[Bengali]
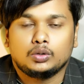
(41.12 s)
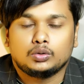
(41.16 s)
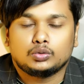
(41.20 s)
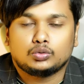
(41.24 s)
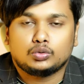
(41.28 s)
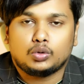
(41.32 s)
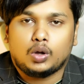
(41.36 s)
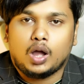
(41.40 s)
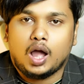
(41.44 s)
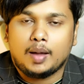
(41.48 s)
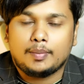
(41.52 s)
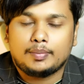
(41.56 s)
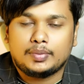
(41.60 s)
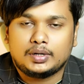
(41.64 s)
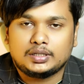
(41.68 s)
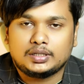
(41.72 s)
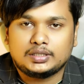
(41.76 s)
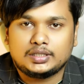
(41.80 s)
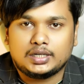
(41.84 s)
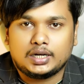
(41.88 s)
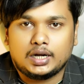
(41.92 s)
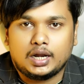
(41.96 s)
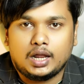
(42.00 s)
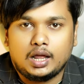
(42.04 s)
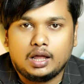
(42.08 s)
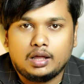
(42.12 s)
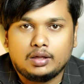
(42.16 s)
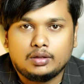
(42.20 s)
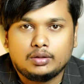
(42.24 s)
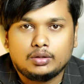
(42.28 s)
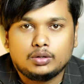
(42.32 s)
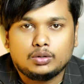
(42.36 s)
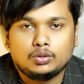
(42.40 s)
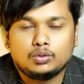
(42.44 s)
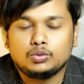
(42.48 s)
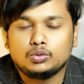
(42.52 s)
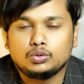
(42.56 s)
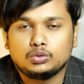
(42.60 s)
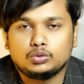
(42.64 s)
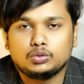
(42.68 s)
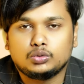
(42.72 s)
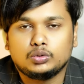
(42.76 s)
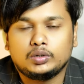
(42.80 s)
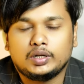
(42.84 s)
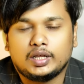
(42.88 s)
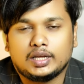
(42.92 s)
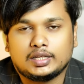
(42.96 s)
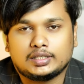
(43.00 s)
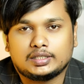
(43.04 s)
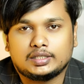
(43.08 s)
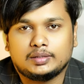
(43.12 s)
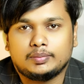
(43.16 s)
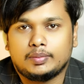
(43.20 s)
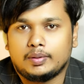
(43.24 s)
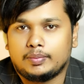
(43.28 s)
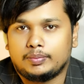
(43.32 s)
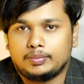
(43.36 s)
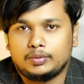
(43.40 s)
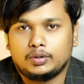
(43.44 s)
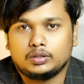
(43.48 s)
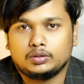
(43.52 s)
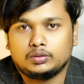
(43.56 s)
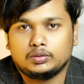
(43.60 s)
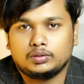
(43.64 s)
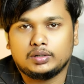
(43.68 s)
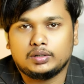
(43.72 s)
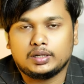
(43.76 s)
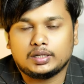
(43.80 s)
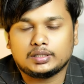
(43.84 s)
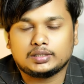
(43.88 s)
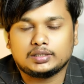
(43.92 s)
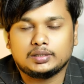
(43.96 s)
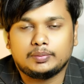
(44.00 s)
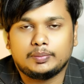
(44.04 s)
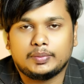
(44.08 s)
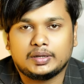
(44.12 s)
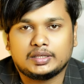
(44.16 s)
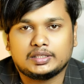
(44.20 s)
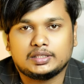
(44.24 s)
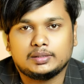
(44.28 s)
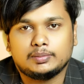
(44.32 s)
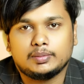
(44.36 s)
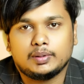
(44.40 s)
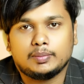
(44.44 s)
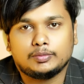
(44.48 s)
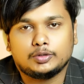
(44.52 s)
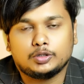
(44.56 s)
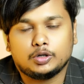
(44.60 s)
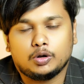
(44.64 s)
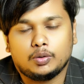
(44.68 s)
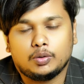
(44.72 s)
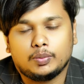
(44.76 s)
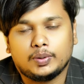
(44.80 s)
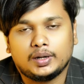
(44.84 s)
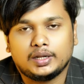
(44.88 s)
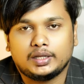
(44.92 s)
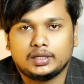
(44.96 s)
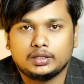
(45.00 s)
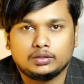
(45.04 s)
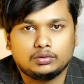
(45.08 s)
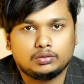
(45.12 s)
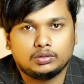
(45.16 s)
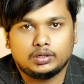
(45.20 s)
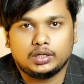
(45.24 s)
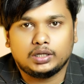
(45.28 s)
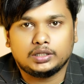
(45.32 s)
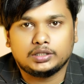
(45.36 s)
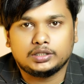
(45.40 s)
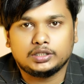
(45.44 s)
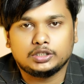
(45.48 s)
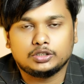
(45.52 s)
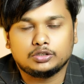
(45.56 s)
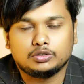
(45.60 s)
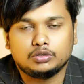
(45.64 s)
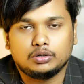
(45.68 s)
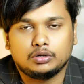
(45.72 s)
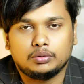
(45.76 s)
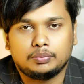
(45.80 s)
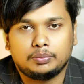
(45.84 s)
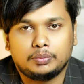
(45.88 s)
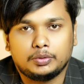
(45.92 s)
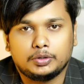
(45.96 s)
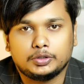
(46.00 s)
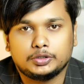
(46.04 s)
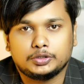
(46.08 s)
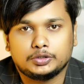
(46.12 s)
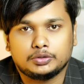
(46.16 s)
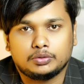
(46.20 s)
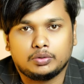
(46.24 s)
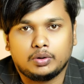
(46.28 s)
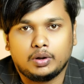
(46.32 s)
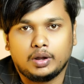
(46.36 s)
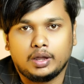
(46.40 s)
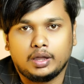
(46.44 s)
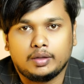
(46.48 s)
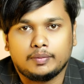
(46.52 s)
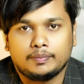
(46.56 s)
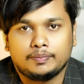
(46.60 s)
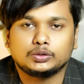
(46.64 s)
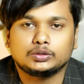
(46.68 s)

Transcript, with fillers: তো আমরা যারা নতুনে আসি বা পুরাতনে আসি ম্যাক্সিমাম সবারই কিন্তু এই জিনিসগুলো প্রয়োজন হয়